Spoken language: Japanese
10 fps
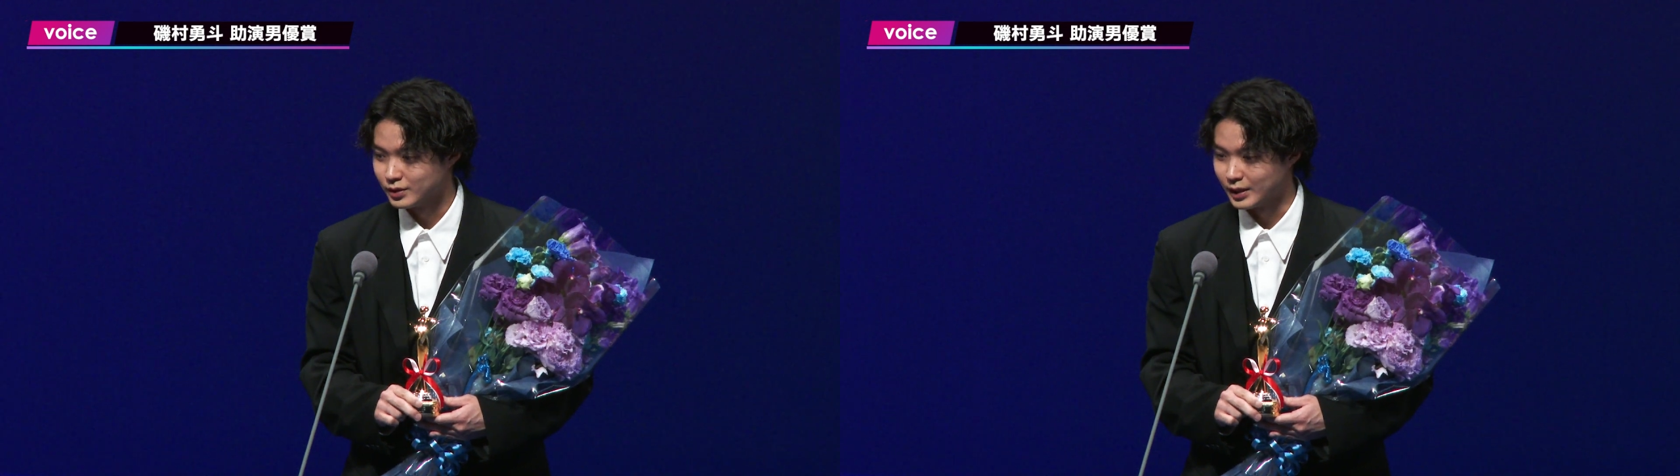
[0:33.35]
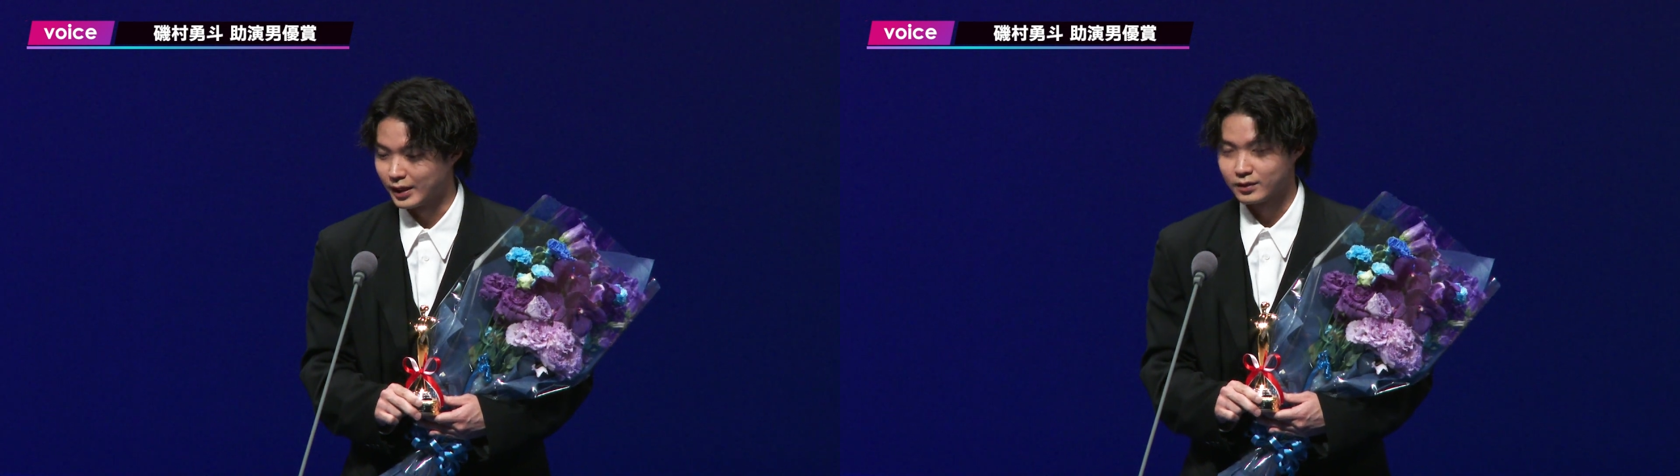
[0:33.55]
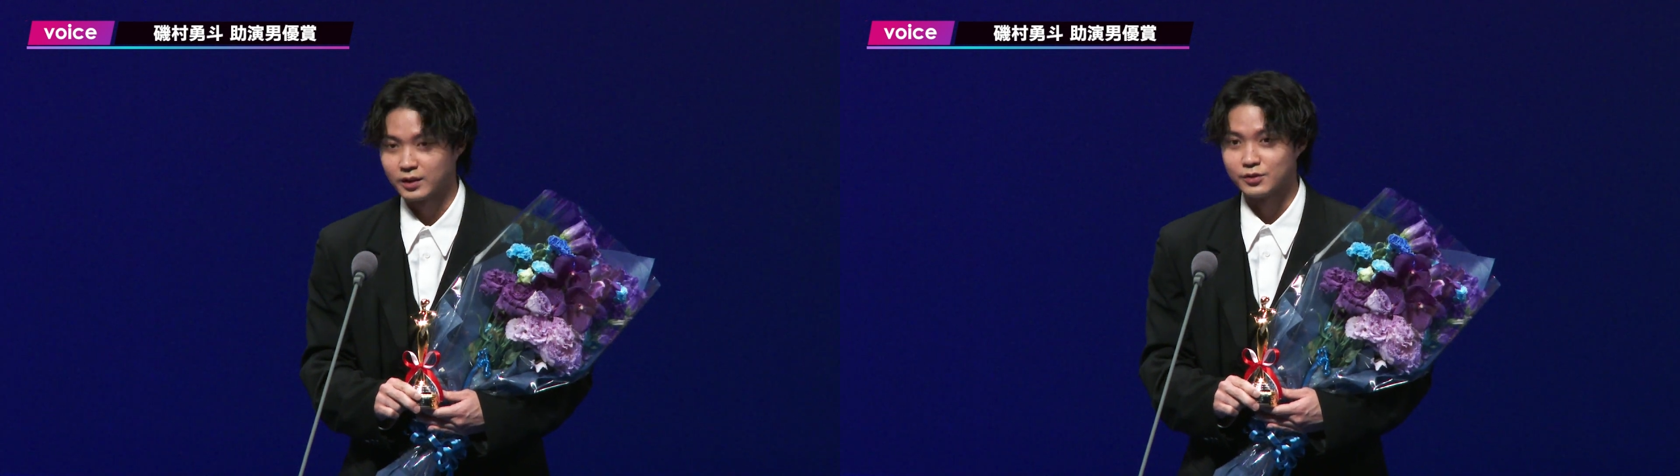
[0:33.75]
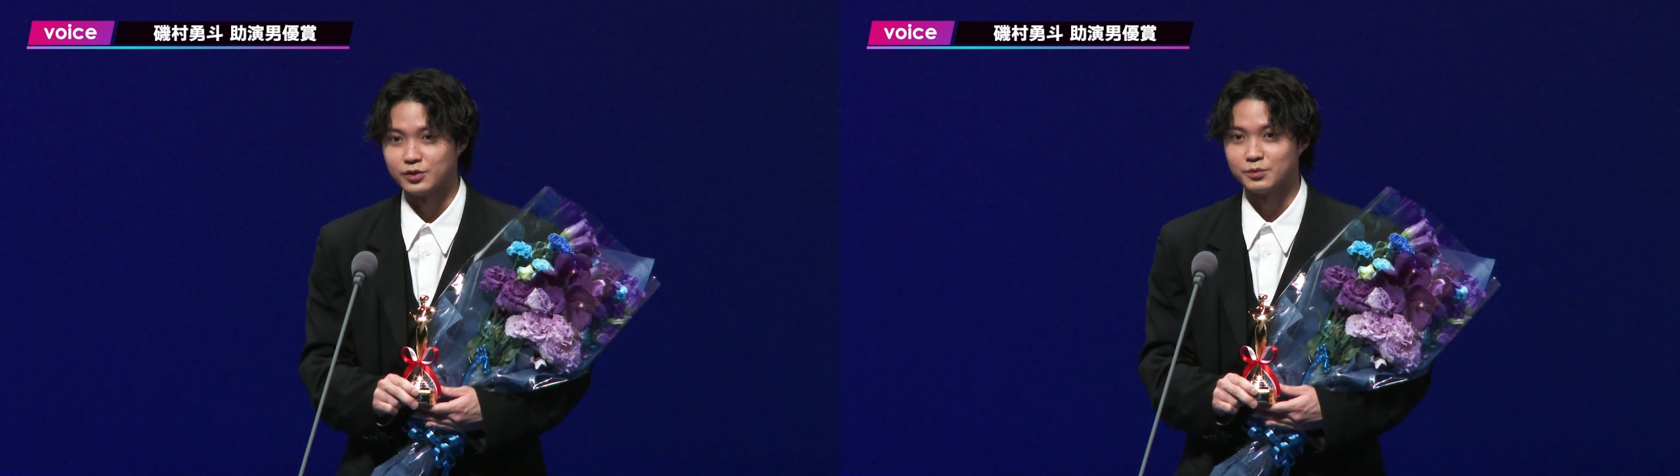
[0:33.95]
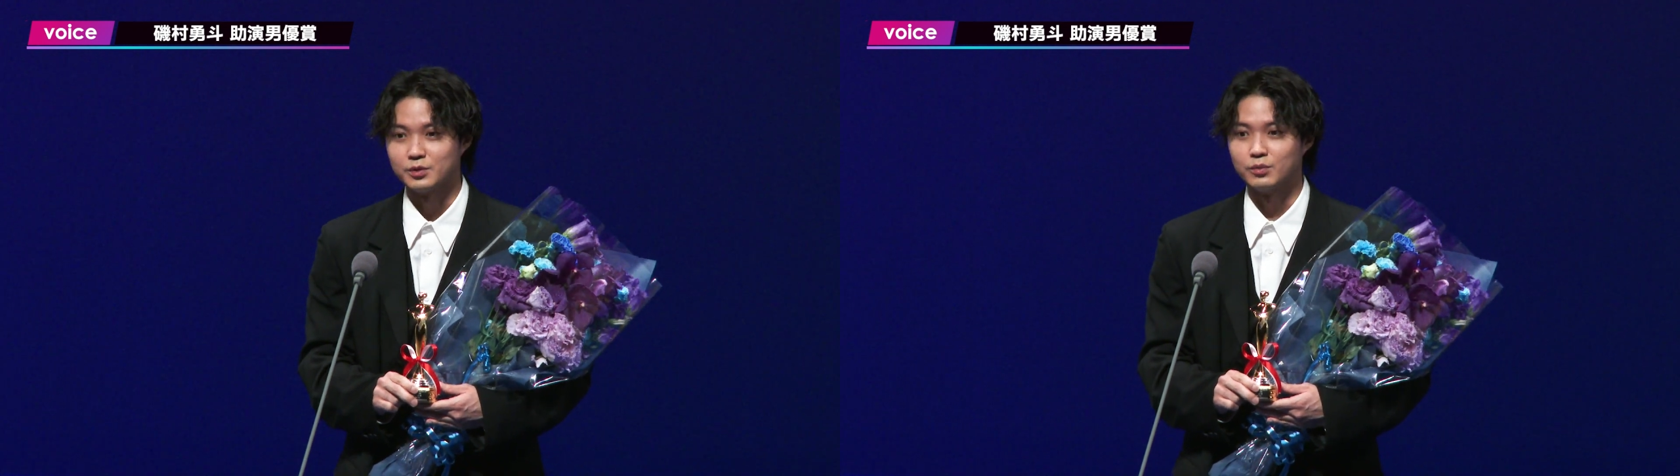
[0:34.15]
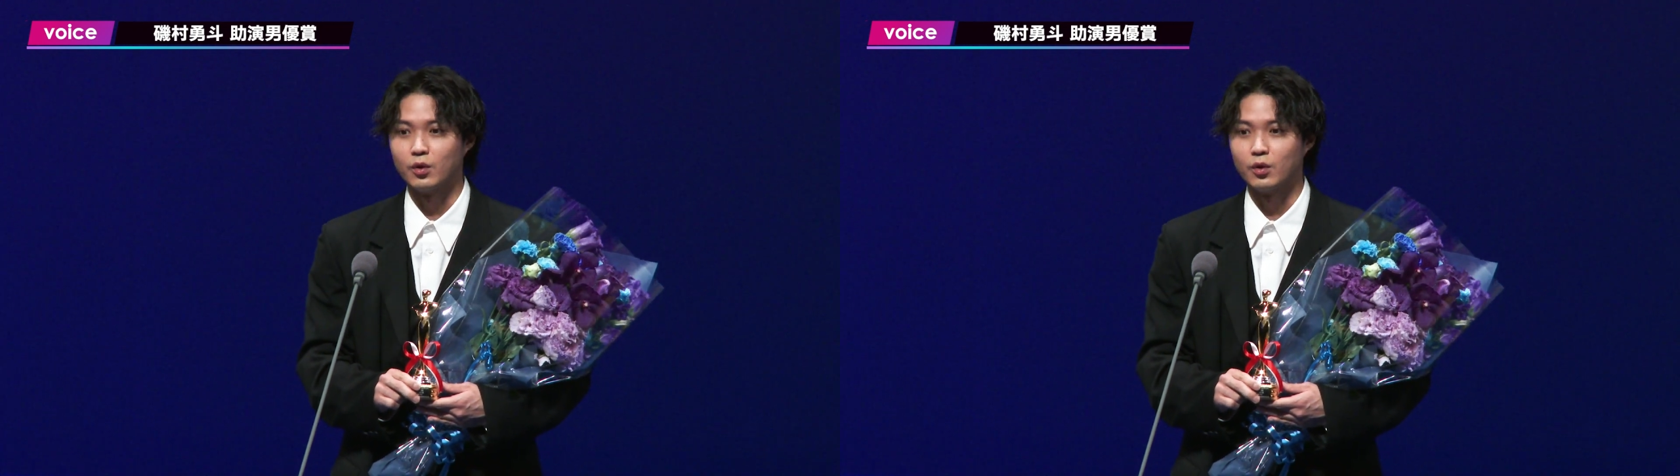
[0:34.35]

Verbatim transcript: 悩んでいる自分